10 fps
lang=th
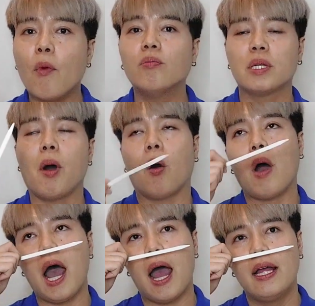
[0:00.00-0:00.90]
ผมจะบอก
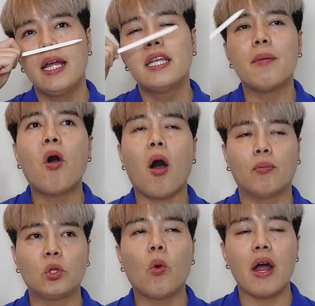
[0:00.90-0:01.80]
ว่าน้ำหอม
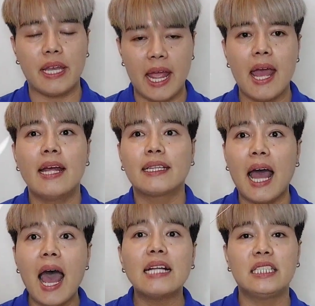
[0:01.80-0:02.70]
ตัวนี้
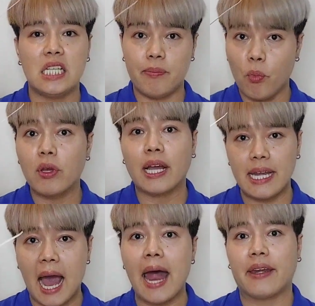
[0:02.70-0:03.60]
ถ้าฉีดบนก
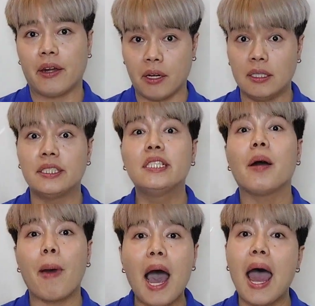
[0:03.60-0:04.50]
ระดาษหรือเสื้อ
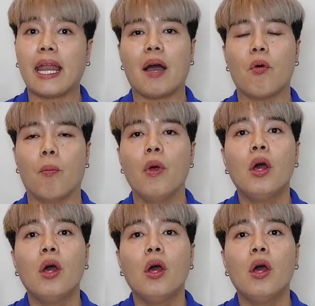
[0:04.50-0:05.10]
ผ้านะผม